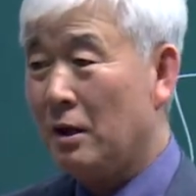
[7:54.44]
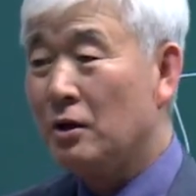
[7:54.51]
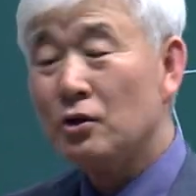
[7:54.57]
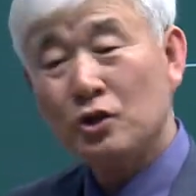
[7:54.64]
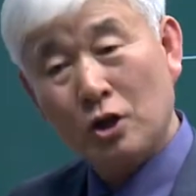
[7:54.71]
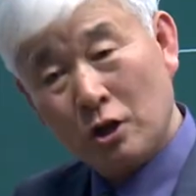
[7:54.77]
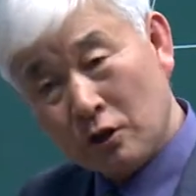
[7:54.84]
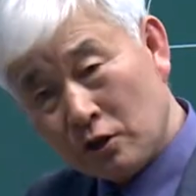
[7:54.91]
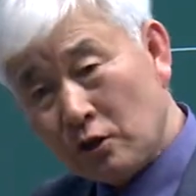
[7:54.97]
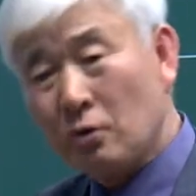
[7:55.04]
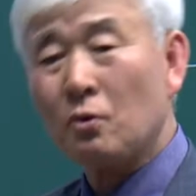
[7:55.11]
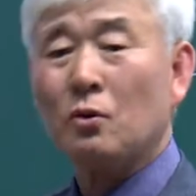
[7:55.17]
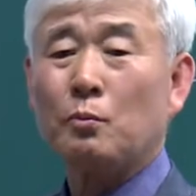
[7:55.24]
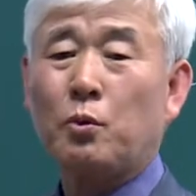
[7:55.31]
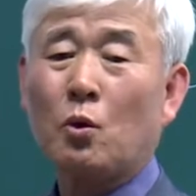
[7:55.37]

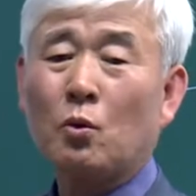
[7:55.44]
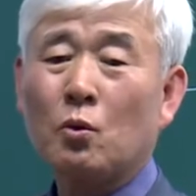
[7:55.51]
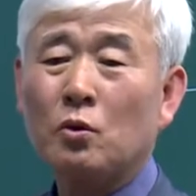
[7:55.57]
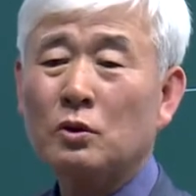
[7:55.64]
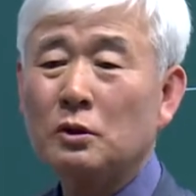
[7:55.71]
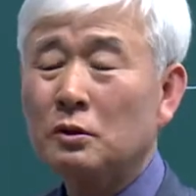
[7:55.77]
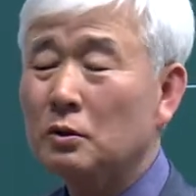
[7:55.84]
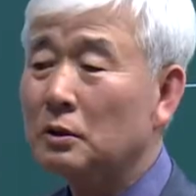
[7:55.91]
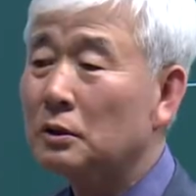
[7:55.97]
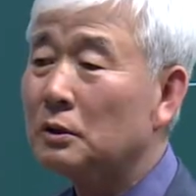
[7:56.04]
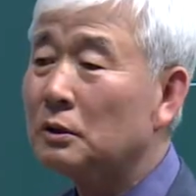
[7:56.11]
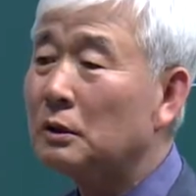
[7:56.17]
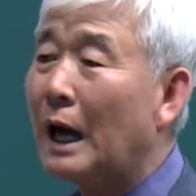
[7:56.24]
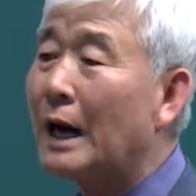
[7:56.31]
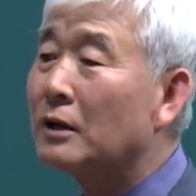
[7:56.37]
실제로 복권
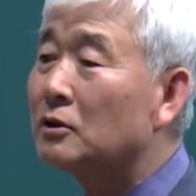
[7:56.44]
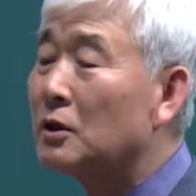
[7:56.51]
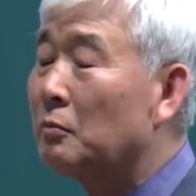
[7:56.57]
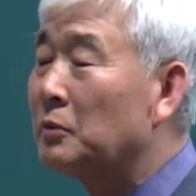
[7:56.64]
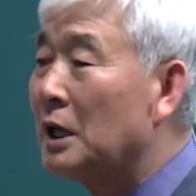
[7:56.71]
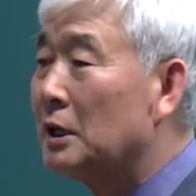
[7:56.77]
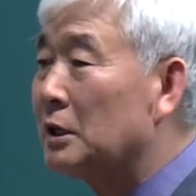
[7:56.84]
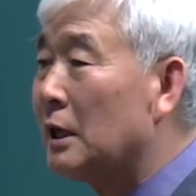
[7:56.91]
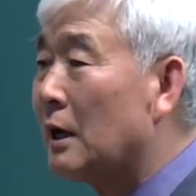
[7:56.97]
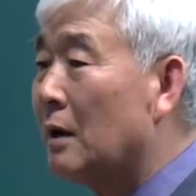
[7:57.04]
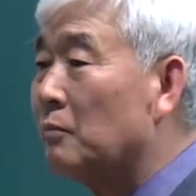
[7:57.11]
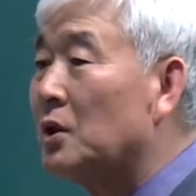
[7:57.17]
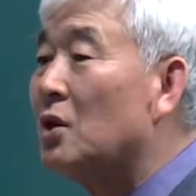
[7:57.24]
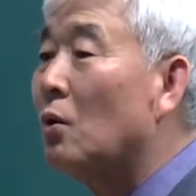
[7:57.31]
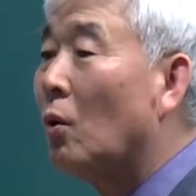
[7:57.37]
당첨된
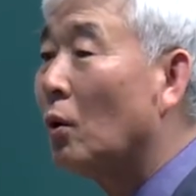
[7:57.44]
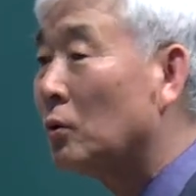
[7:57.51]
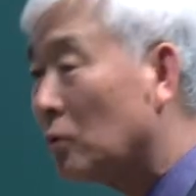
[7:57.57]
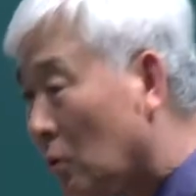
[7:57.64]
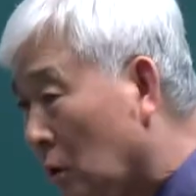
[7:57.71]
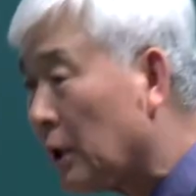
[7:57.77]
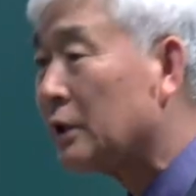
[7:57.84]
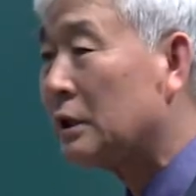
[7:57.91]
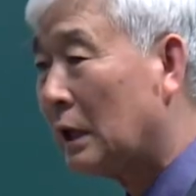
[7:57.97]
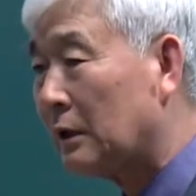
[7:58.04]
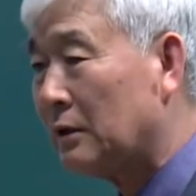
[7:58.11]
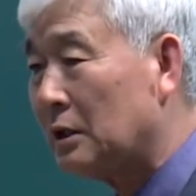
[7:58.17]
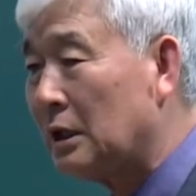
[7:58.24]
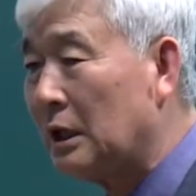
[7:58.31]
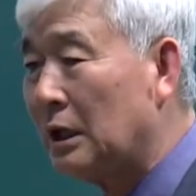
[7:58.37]
사람들이 어떻게
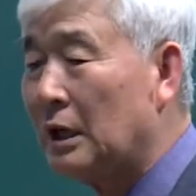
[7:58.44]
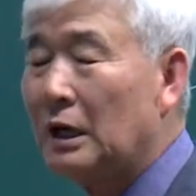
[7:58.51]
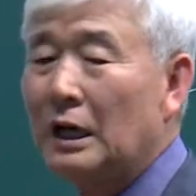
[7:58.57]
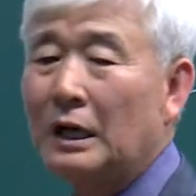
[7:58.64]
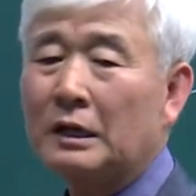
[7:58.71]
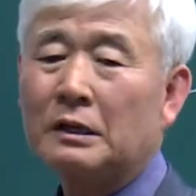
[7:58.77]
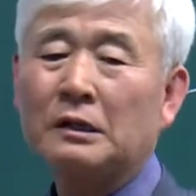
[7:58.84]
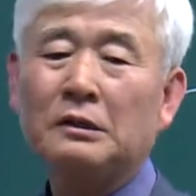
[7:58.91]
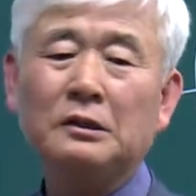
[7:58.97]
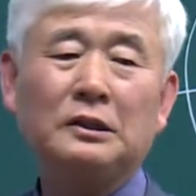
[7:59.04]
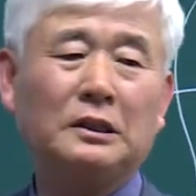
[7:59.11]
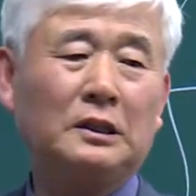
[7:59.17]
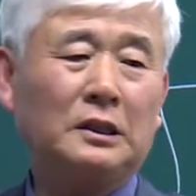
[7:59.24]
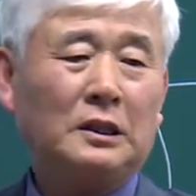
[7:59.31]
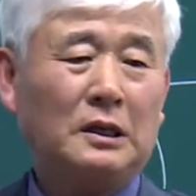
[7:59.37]
사는지.
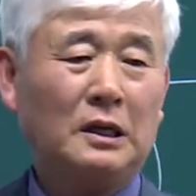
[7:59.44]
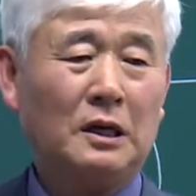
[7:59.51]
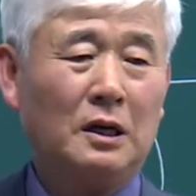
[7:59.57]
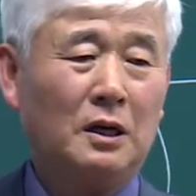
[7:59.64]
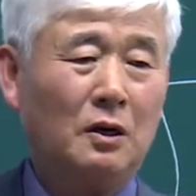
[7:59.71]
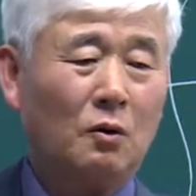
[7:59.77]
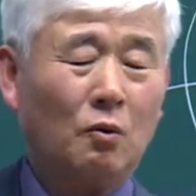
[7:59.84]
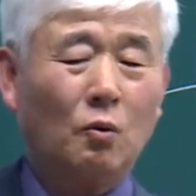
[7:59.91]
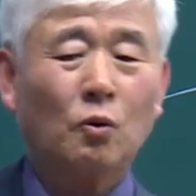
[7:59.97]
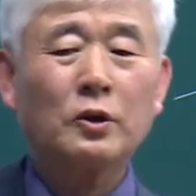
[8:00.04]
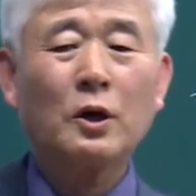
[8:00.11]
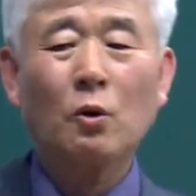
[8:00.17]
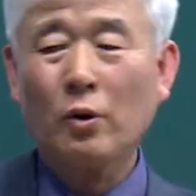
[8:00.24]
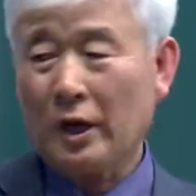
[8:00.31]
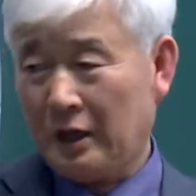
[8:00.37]
그랬더니
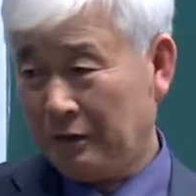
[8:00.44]
5대5에